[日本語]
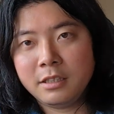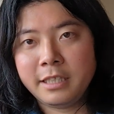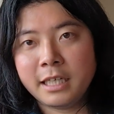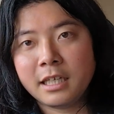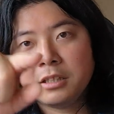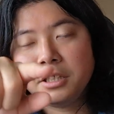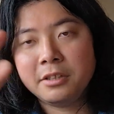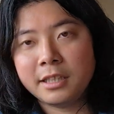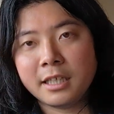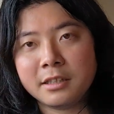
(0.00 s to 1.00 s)
で、上がって
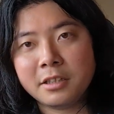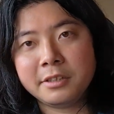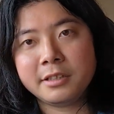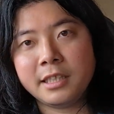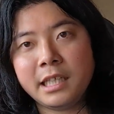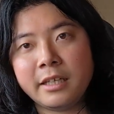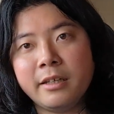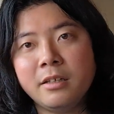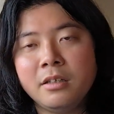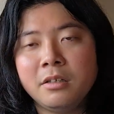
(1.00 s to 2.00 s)
いって上がっていっ
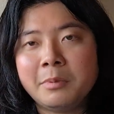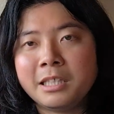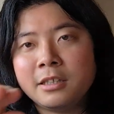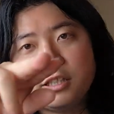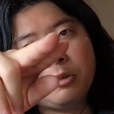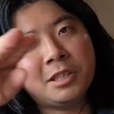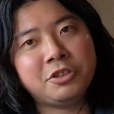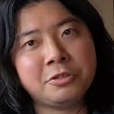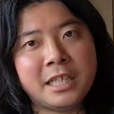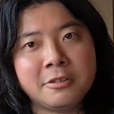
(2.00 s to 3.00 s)
て、まあ、例えば
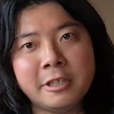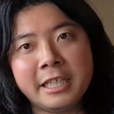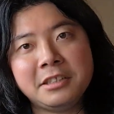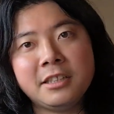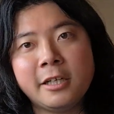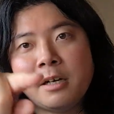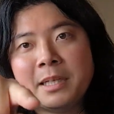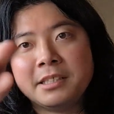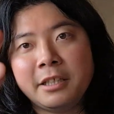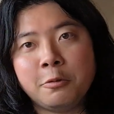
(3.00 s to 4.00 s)
10段ぐらい行ったら、
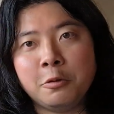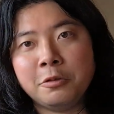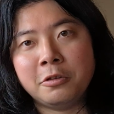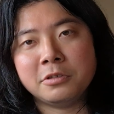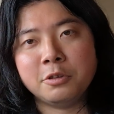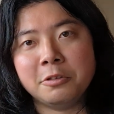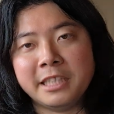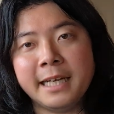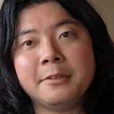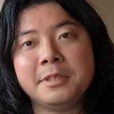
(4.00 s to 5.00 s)
まあ成功のゾーン
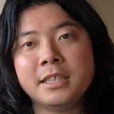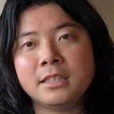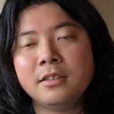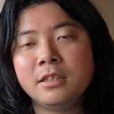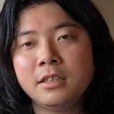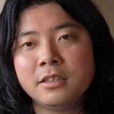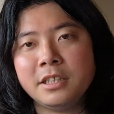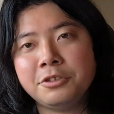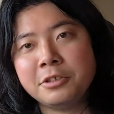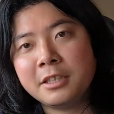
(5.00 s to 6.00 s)
に入るみたいな。
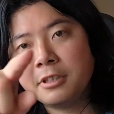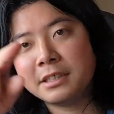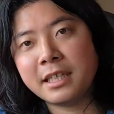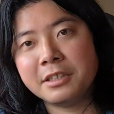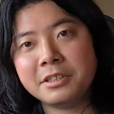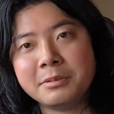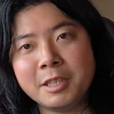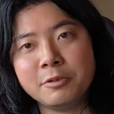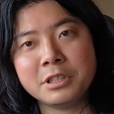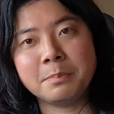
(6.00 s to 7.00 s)
で、10段ぐらい下がってし
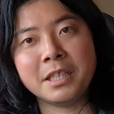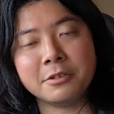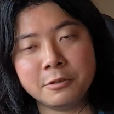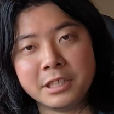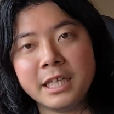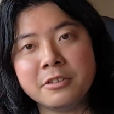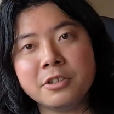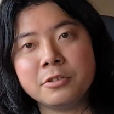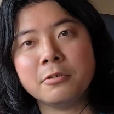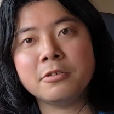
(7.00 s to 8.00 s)
まうと失敗のゾーンに入るっ
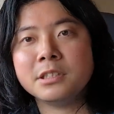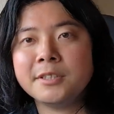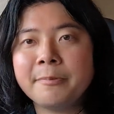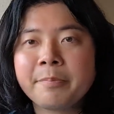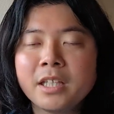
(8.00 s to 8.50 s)
ていうところですね。